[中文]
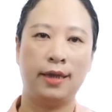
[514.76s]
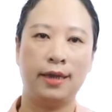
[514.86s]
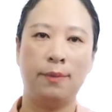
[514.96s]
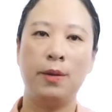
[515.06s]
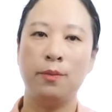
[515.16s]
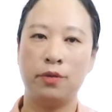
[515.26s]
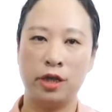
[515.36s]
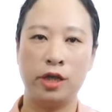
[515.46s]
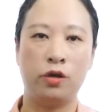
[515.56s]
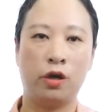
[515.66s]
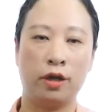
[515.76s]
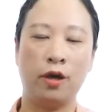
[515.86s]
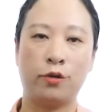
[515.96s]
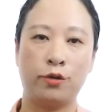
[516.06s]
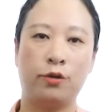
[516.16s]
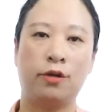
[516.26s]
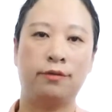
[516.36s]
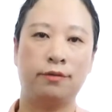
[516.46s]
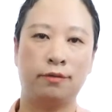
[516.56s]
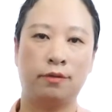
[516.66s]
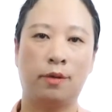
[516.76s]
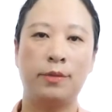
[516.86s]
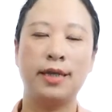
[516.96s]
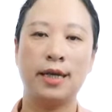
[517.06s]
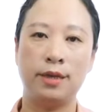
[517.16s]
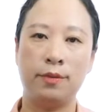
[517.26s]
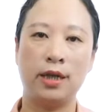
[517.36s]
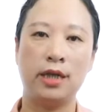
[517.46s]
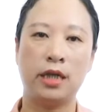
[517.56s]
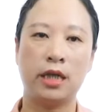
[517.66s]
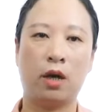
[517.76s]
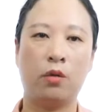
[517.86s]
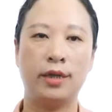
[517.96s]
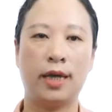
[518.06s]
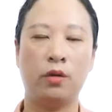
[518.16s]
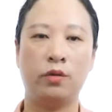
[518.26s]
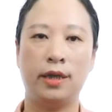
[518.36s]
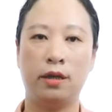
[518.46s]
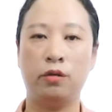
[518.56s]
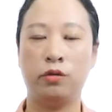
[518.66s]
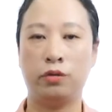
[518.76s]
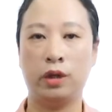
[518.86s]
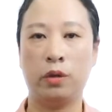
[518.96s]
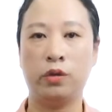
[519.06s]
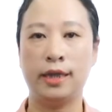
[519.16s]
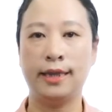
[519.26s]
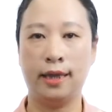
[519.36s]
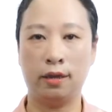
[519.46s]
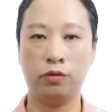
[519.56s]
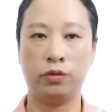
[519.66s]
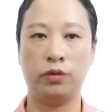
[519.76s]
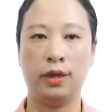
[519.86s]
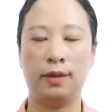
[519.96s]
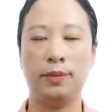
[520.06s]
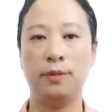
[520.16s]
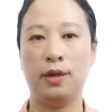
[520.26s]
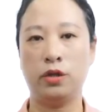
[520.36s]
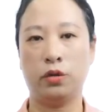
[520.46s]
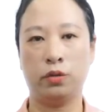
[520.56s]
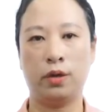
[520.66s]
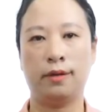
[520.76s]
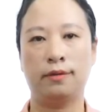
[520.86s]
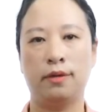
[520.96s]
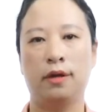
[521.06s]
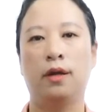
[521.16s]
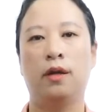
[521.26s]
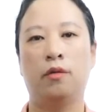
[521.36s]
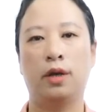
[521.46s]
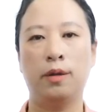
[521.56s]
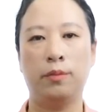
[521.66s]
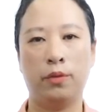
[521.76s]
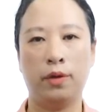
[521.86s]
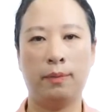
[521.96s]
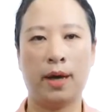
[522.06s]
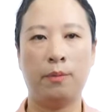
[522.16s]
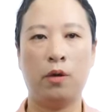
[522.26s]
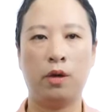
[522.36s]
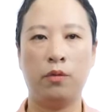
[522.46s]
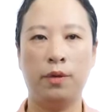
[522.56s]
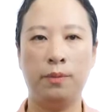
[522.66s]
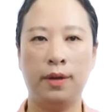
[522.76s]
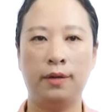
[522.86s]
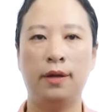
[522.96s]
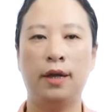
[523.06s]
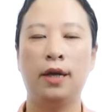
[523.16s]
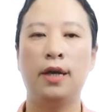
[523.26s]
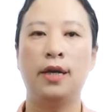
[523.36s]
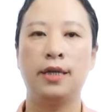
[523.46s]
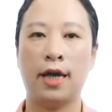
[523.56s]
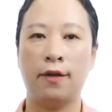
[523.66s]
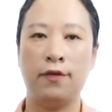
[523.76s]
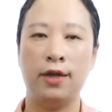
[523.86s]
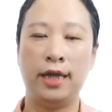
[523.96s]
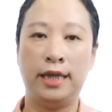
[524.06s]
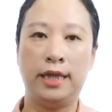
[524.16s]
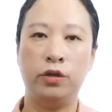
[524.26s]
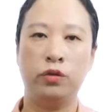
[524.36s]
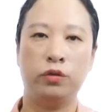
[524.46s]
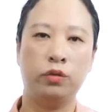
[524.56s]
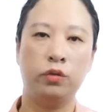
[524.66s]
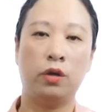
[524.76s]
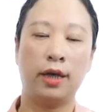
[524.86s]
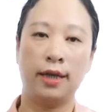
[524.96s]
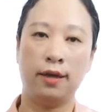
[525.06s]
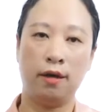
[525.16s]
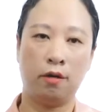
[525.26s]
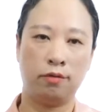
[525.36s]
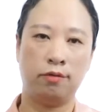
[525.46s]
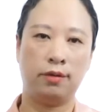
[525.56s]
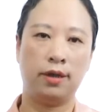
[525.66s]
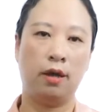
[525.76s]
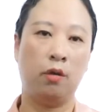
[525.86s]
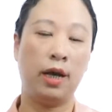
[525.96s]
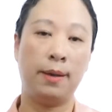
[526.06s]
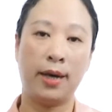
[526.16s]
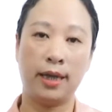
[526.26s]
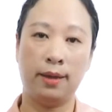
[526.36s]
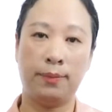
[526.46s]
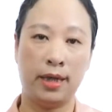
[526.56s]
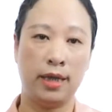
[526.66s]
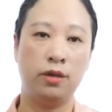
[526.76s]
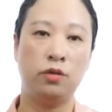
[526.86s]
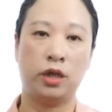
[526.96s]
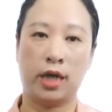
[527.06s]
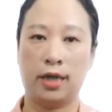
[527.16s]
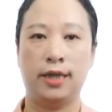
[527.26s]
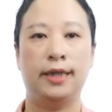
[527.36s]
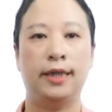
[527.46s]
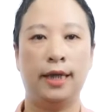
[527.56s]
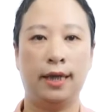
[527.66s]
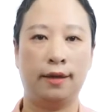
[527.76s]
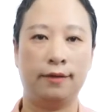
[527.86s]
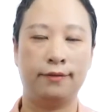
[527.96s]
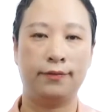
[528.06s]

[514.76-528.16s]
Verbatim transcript: 也并不是说要说我们在这门课上会采用结构主义或者解构主义的批评手段，我更不会把某个文本拆分离析出若干的要素，像罗兰巴特本人所尝试的那样。